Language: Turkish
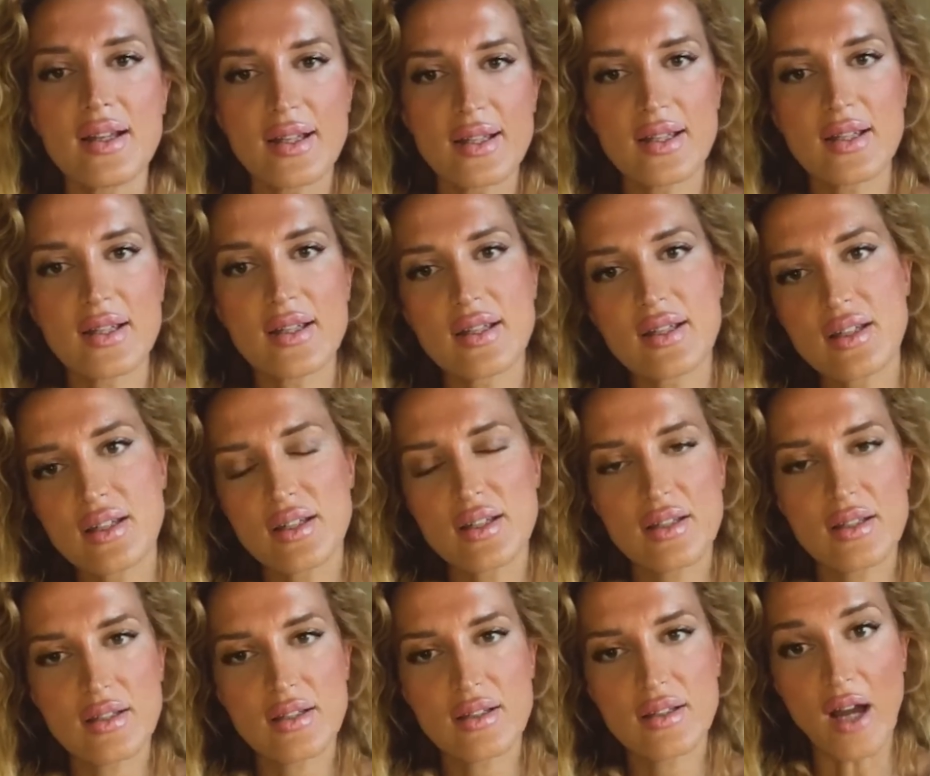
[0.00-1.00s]

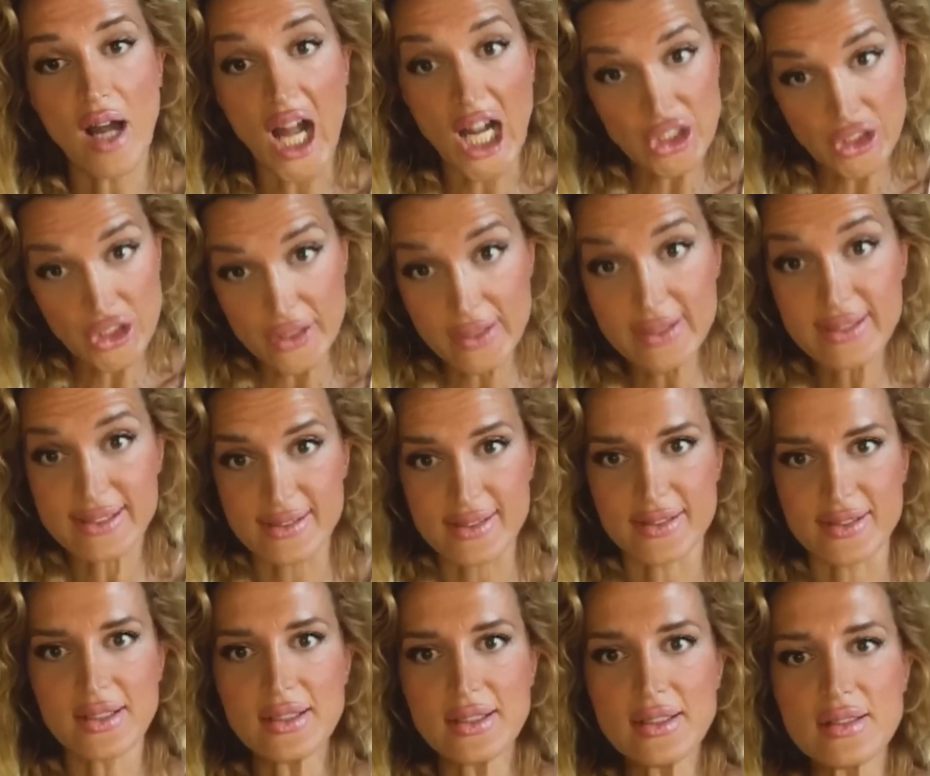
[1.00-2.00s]
e, açlık
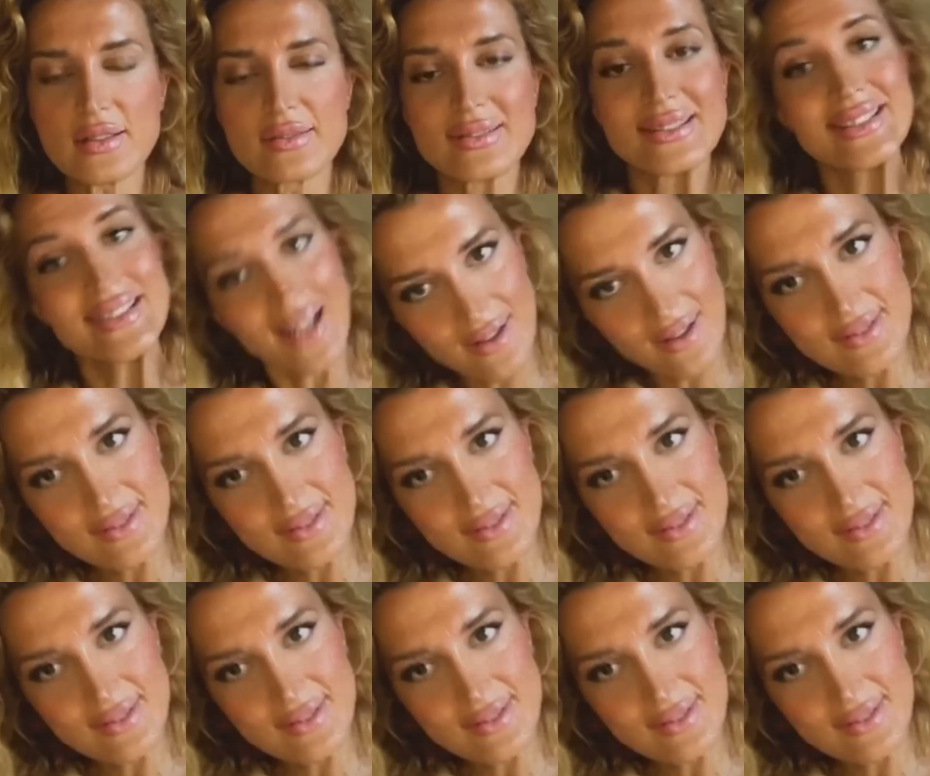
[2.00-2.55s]
sınırının